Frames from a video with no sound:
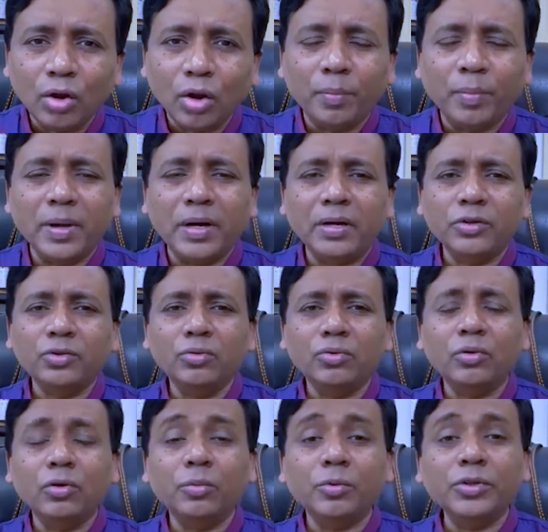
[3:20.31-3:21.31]
কোম্পানিটা
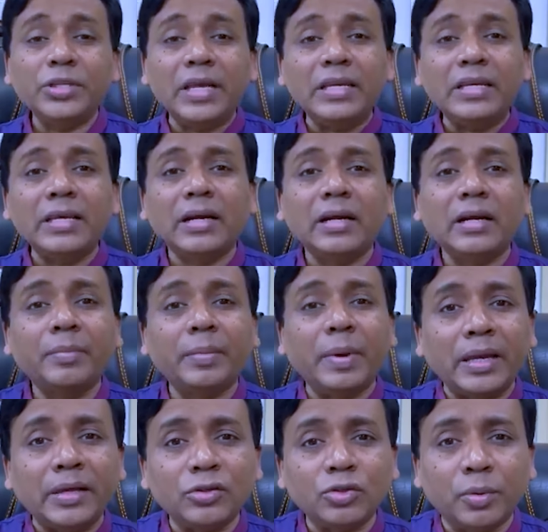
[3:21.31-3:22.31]
শুরু করবো সেই টাকাটা
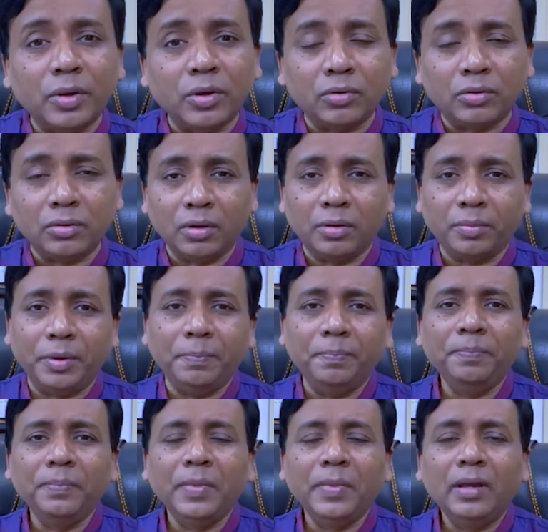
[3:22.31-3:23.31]
ব্যাংকে জমা করতে হবে
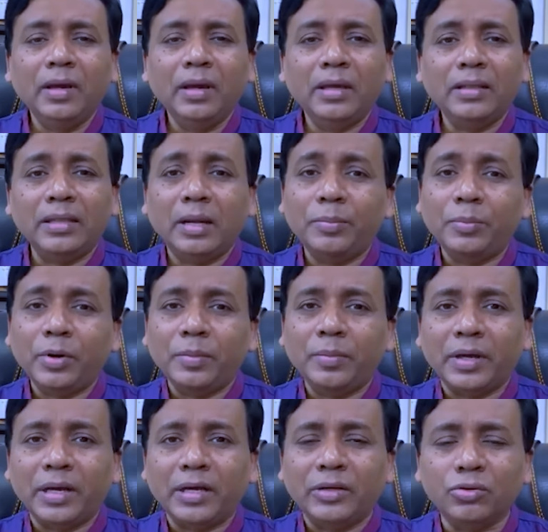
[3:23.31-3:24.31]
তারপরে
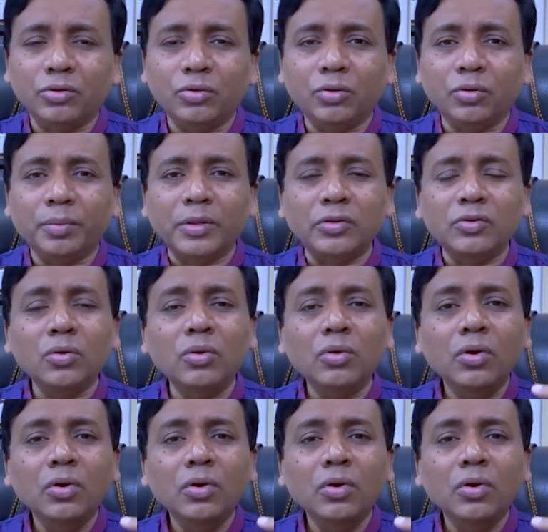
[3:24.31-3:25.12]
আপনার কাজ শুরু করবেন সো